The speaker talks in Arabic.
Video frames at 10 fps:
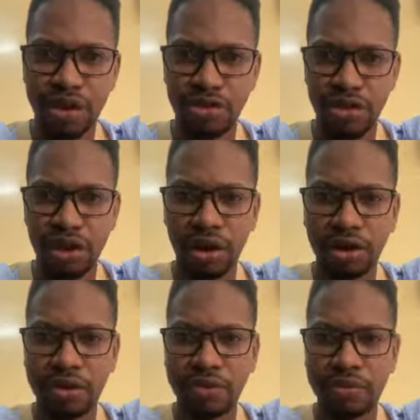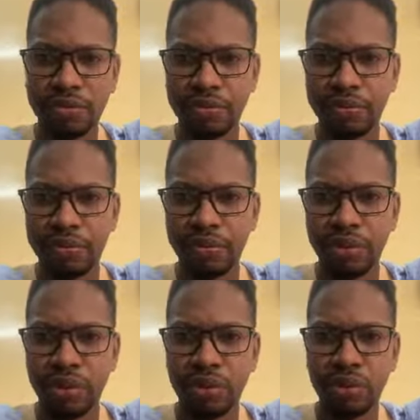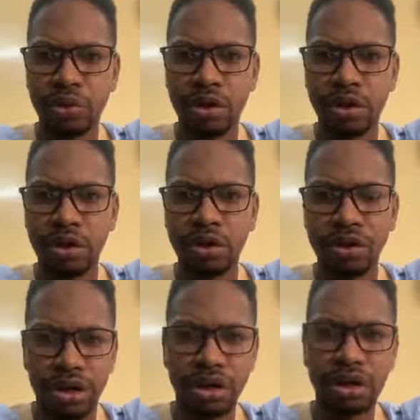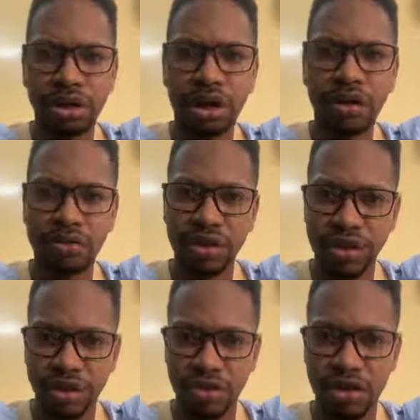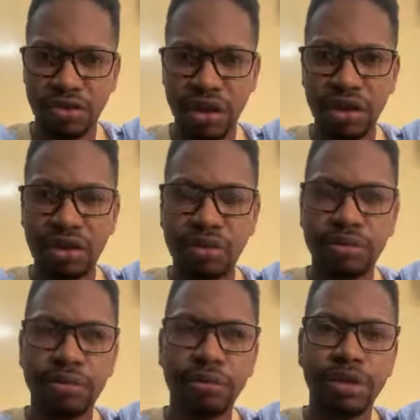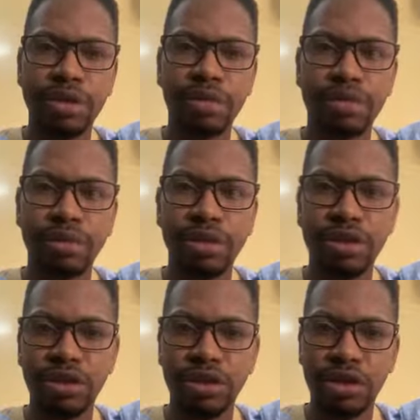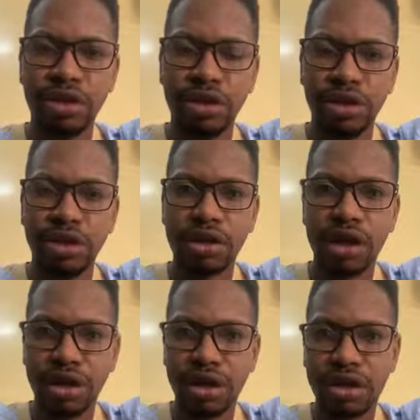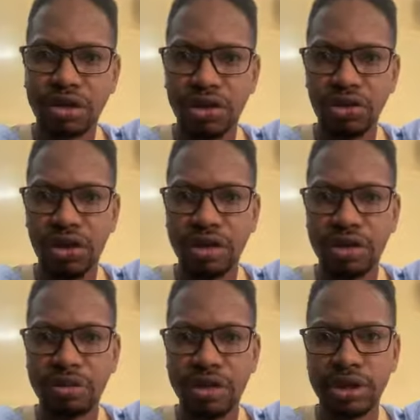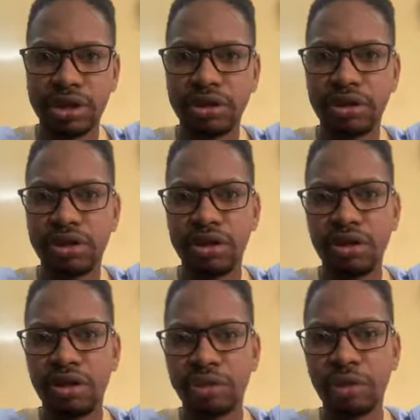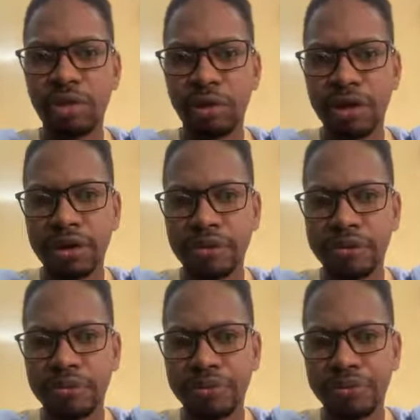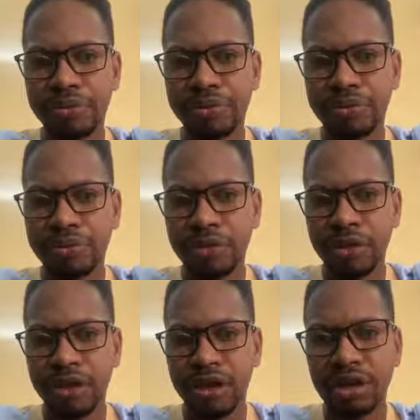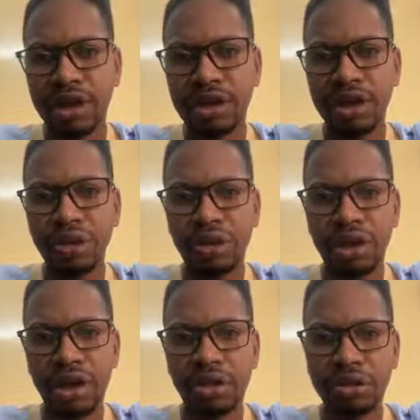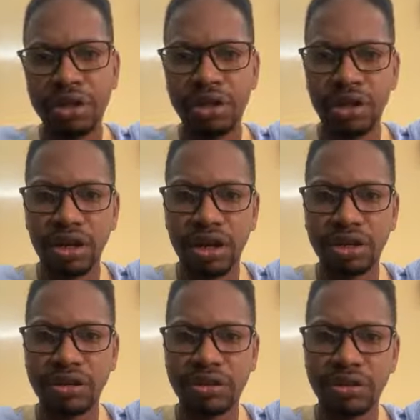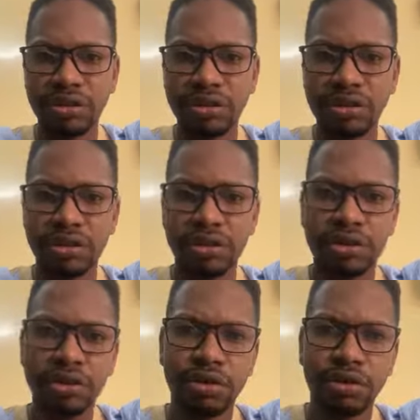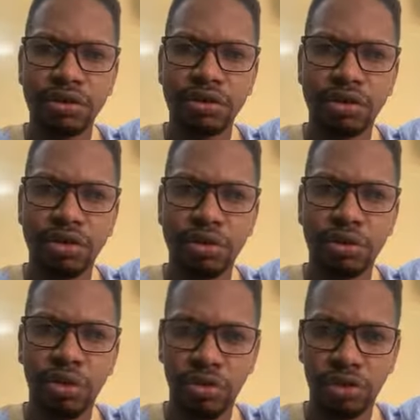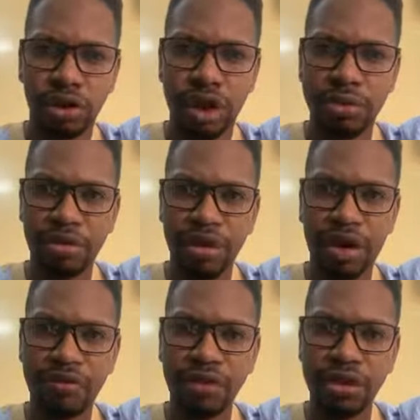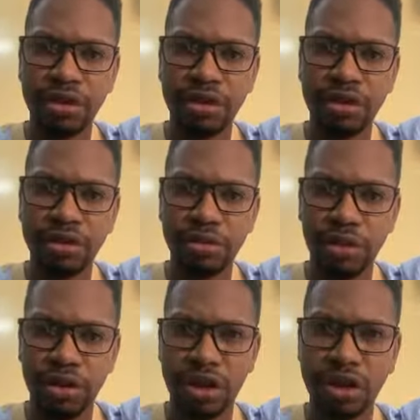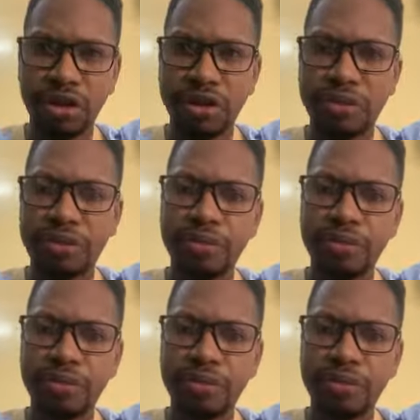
هذا الشهر ونحن كنا رافضين التأجيل فعلا اللي فهم عدة خيارات قد يعدل بها المؤتمر بارك لي نوضح لكم عدة نقاط آه، بخصوص نقابة الصحفيين الموريتانيين